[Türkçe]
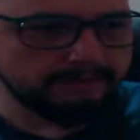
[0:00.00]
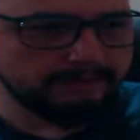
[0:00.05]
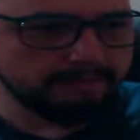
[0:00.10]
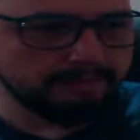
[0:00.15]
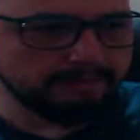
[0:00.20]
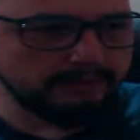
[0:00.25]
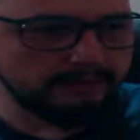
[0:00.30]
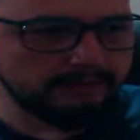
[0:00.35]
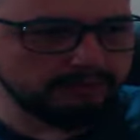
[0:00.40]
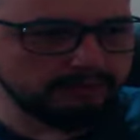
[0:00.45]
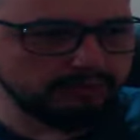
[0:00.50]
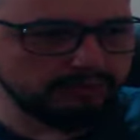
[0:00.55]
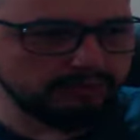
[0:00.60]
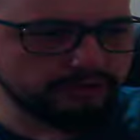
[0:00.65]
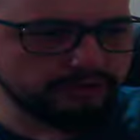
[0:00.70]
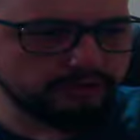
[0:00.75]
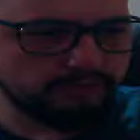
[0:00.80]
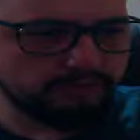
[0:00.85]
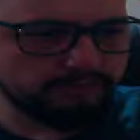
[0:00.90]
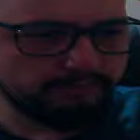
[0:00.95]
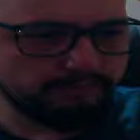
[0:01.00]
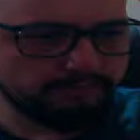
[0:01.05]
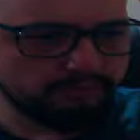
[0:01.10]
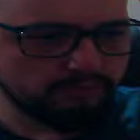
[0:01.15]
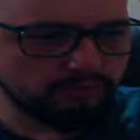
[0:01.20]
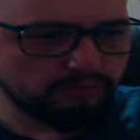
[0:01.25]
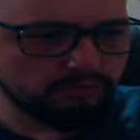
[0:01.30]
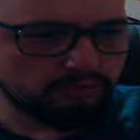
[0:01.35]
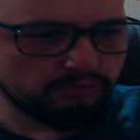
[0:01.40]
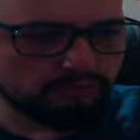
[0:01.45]
Bakayım bunların
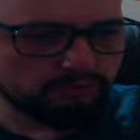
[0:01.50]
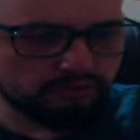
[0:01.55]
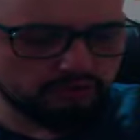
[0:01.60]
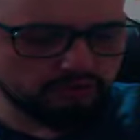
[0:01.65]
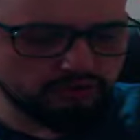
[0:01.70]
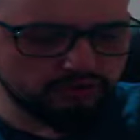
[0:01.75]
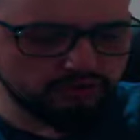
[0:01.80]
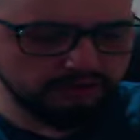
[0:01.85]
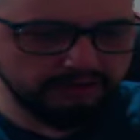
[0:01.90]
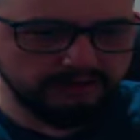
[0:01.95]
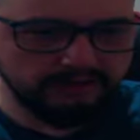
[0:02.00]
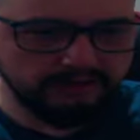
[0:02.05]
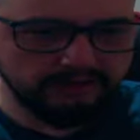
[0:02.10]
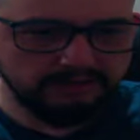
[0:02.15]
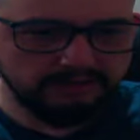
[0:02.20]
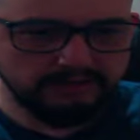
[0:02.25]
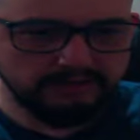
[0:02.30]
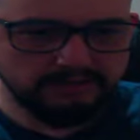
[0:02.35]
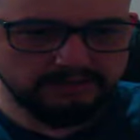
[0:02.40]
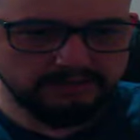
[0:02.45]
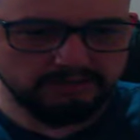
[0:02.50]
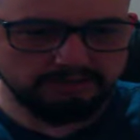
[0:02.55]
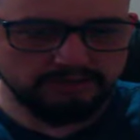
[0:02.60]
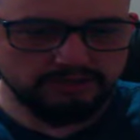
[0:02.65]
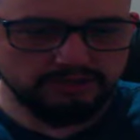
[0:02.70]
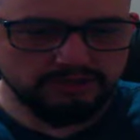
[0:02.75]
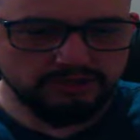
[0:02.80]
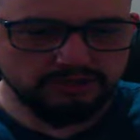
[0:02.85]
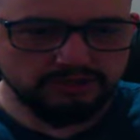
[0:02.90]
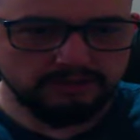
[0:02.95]
vuruş efektleri
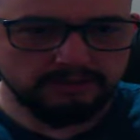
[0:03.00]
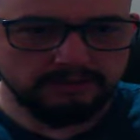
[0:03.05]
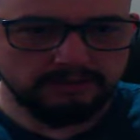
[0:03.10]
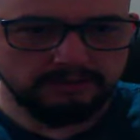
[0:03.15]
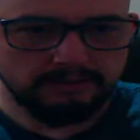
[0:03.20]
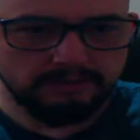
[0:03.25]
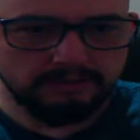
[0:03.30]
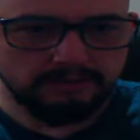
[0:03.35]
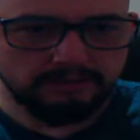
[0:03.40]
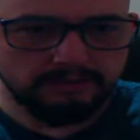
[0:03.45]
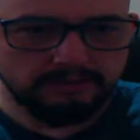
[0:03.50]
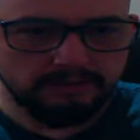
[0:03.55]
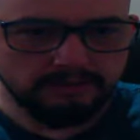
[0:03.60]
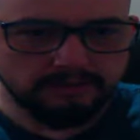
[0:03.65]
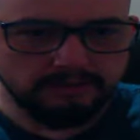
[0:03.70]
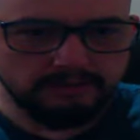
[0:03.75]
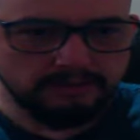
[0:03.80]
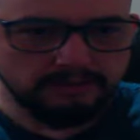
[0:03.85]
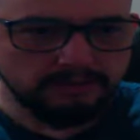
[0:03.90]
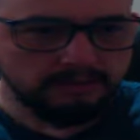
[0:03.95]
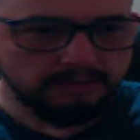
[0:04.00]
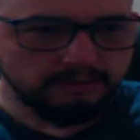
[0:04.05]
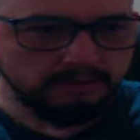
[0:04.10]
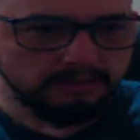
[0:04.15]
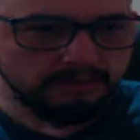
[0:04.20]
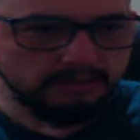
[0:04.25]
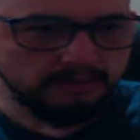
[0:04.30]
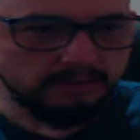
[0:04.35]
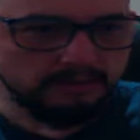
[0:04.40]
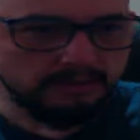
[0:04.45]
nasılmış.
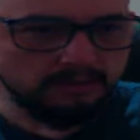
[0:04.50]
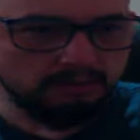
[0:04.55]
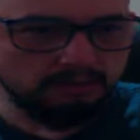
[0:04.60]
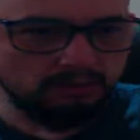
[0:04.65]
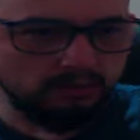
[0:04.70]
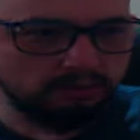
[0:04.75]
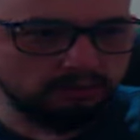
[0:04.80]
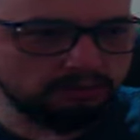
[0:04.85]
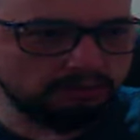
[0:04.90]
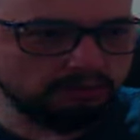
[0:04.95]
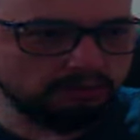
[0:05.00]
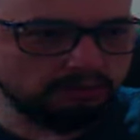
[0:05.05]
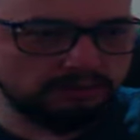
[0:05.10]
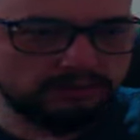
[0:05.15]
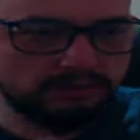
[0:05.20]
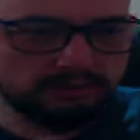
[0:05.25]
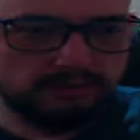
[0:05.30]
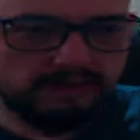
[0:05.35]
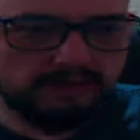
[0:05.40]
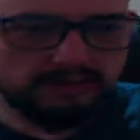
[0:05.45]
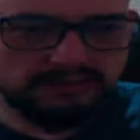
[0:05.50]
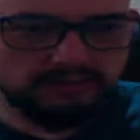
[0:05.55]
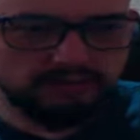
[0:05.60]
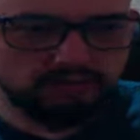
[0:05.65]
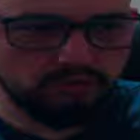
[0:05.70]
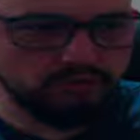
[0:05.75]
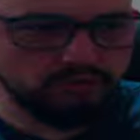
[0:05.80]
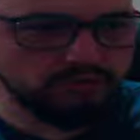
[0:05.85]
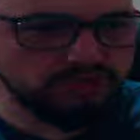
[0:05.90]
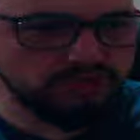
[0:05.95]
Ha, yok mu burada da bir asas
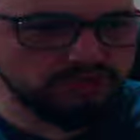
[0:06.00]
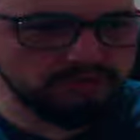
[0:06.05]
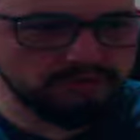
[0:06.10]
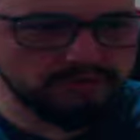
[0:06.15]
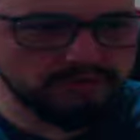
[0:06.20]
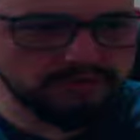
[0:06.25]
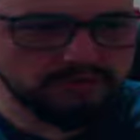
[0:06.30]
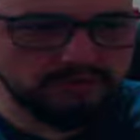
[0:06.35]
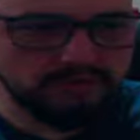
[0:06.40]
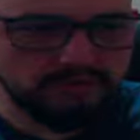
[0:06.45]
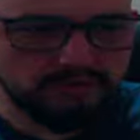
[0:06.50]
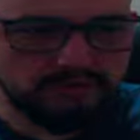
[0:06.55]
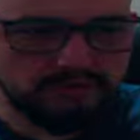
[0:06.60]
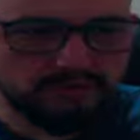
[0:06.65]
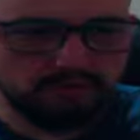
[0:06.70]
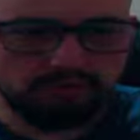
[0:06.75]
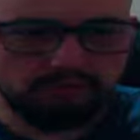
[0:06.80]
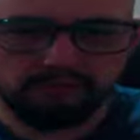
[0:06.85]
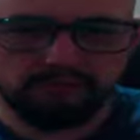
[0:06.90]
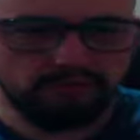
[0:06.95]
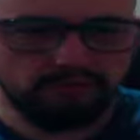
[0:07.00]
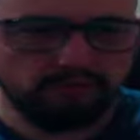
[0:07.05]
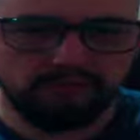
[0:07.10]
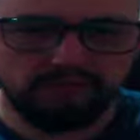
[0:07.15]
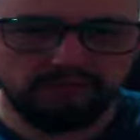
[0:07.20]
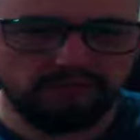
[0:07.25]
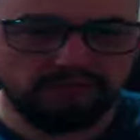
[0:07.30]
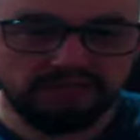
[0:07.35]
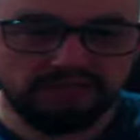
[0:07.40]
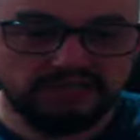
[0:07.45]
oynayışımız? Burada full
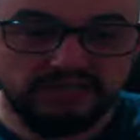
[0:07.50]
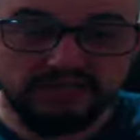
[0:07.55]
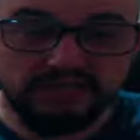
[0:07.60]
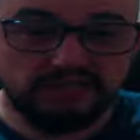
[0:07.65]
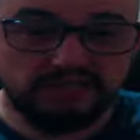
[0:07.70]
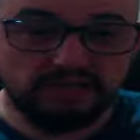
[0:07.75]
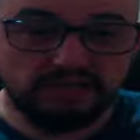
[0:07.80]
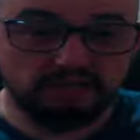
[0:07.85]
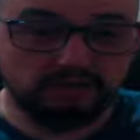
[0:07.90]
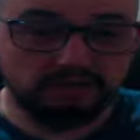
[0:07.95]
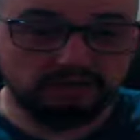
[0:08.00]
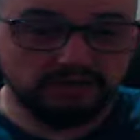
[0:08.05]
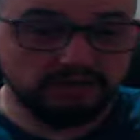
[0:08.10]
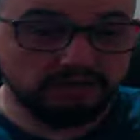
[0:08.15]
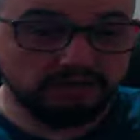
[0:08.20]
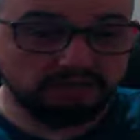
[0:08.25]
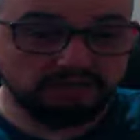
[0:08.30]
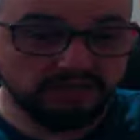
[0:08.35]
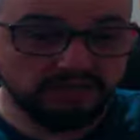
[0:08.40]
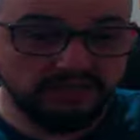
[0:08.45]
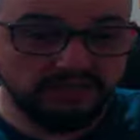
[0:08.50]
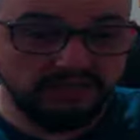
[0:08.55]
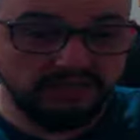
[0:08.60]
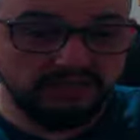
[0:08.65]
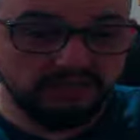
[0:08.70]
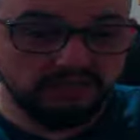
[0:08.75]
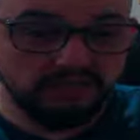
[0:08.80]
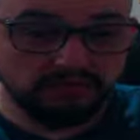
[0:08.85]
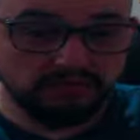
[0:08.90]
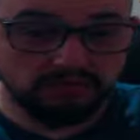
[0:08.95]
SC ile oynarım. Hiç şeyle
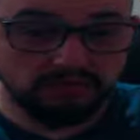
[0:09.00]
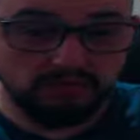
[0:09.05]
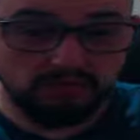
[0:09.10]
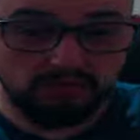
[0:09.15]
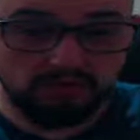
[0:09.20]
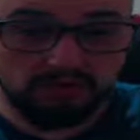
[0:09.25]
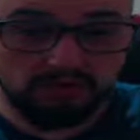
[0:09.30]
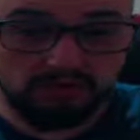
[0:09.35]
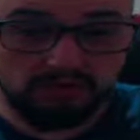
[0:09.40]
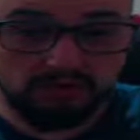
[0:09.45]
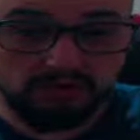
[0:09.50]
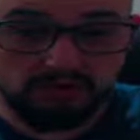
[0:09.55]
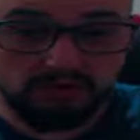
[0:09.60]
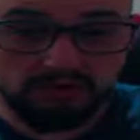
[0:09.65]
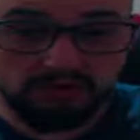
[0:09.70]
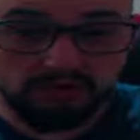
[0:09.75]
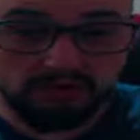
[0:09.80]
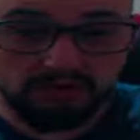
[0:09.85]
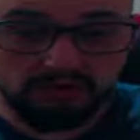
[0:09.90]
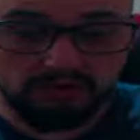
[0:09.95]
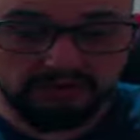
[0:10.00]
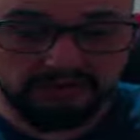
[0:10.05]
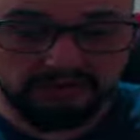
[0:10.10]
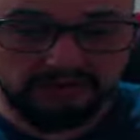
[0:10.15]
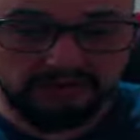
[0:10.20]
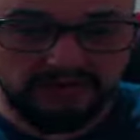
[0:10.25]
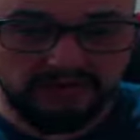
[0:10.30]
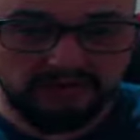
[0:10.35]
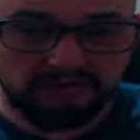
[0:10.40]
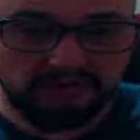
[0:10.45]
işim de yok.
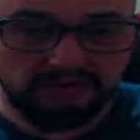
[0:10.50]
Kendime